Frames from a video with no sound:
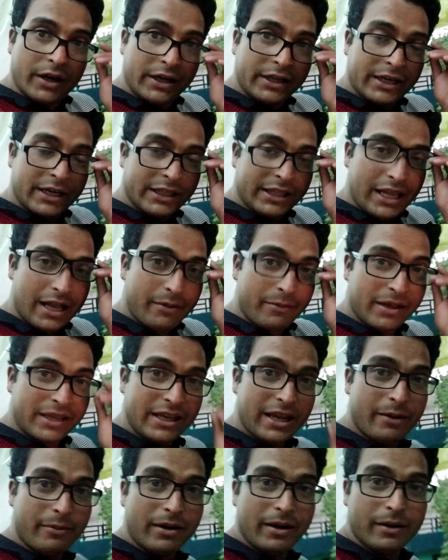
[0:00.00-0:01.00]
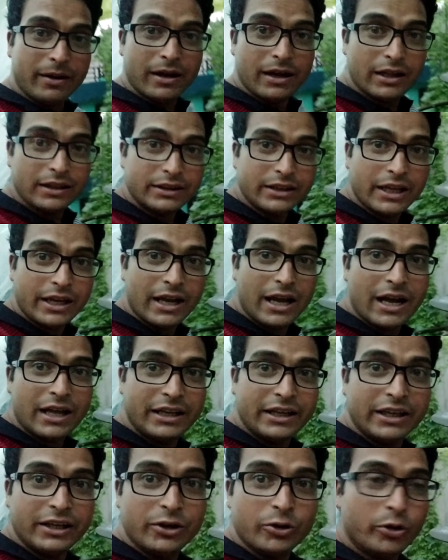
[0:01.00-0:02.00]
वेट करते हैं भैया बा
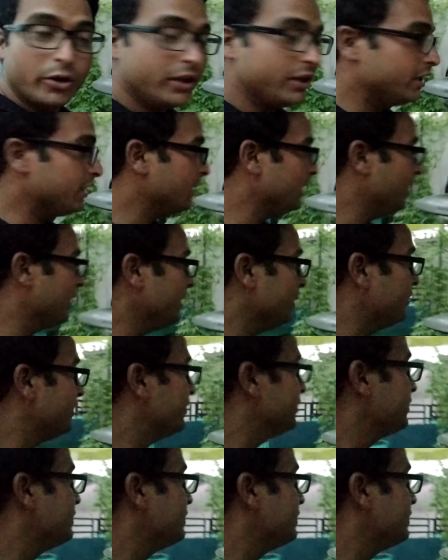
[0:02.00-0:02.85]
तैयारी हो रही है